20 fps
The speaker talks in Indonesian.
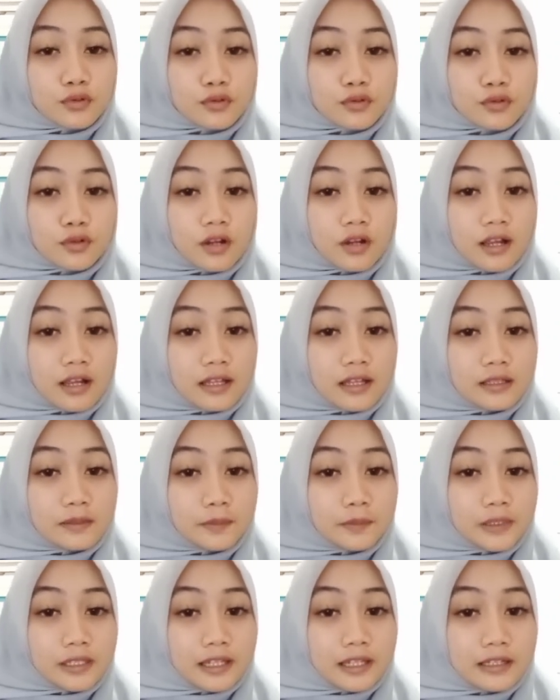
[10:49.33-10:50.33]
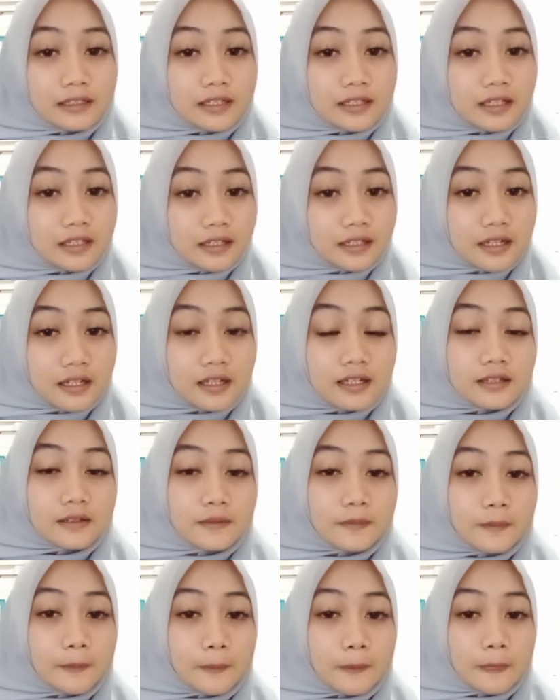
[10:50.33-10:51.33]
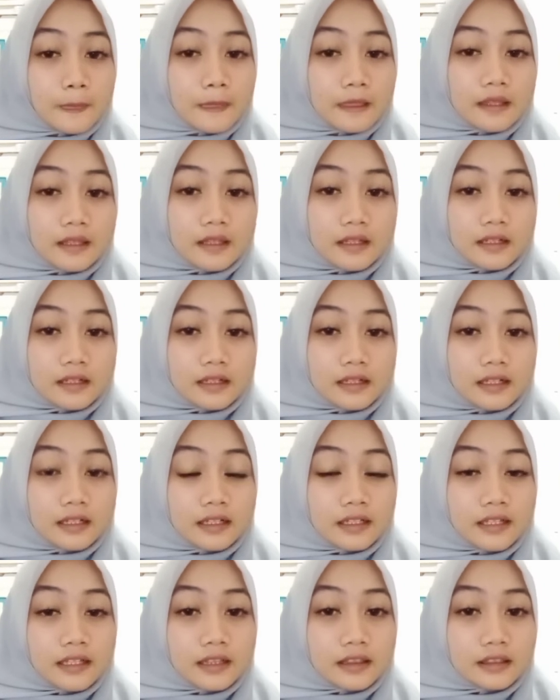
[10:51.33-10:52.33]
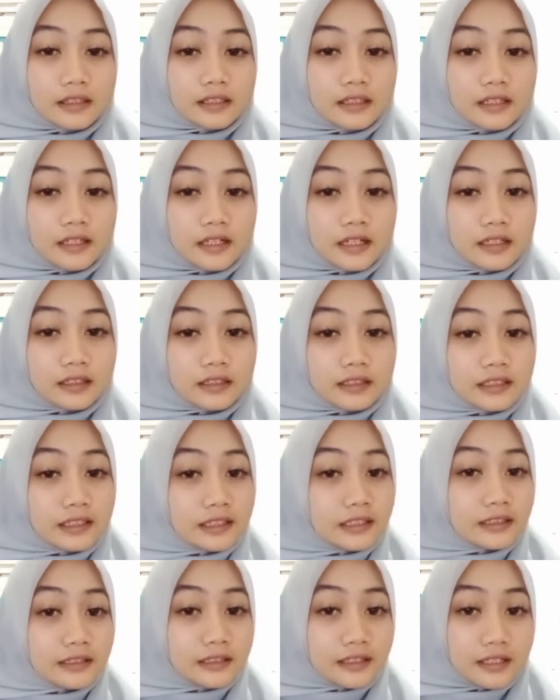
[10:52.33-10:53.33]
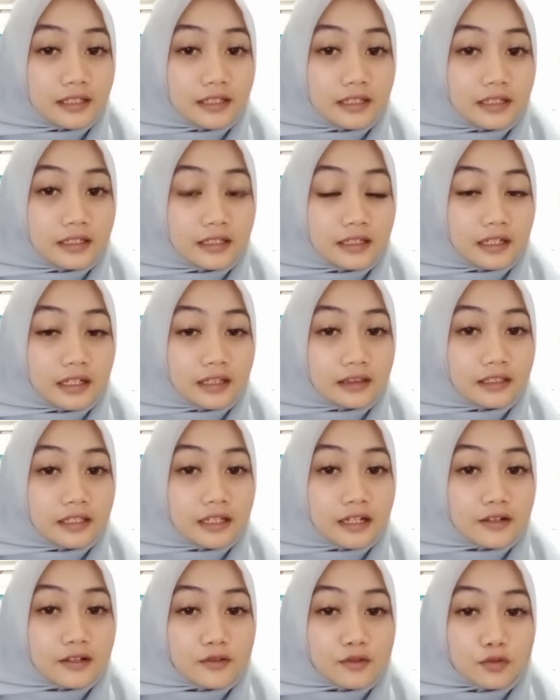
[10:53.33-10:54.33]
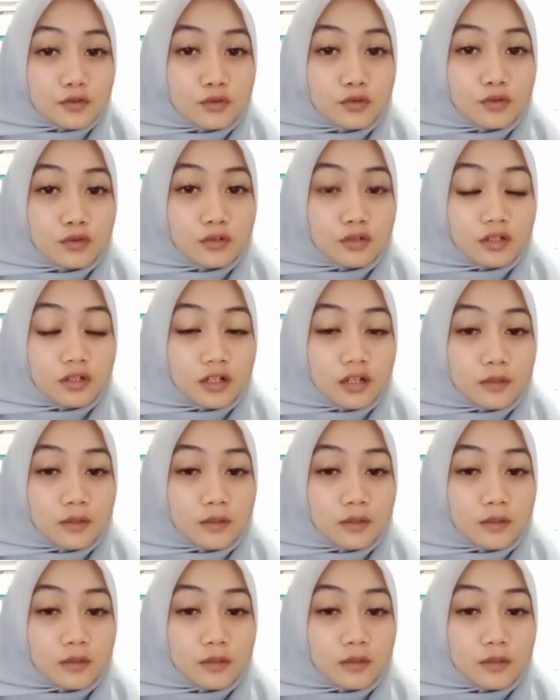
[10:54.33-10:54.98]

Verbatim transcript: soal pilihan ganda kalian tinggal klik link nanti langsung